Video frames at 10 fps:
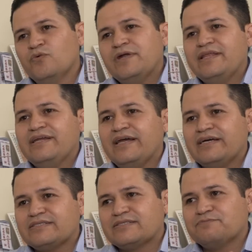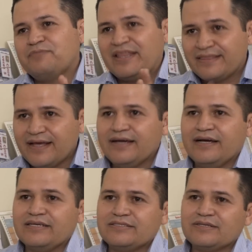Una de las
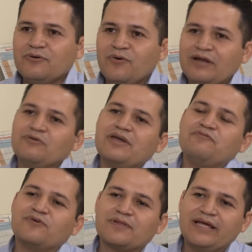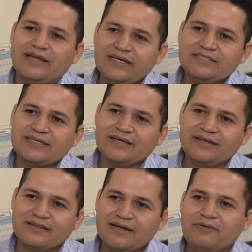ventajas o algo que fortalece
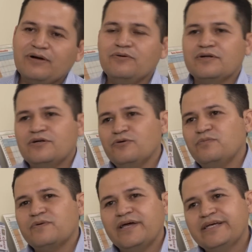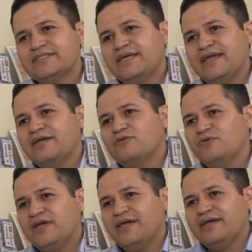el trabajo del club es que ya
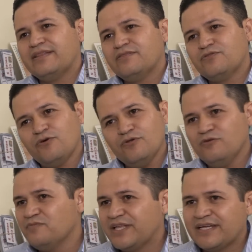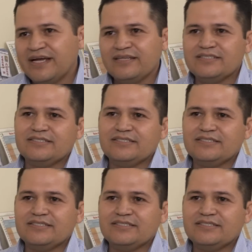incluye todos los materiales